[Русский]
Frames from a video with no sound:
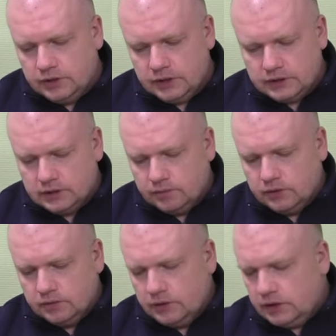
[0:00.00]
И я
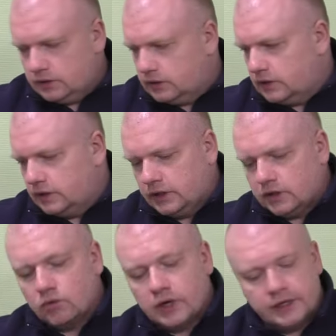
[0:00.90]
забыл, мерил ли я
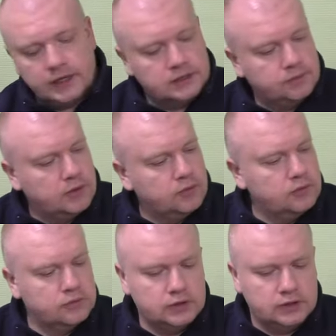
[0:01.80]
рукоять.
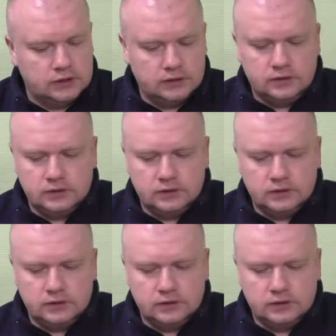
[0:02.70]
По-моему, нет.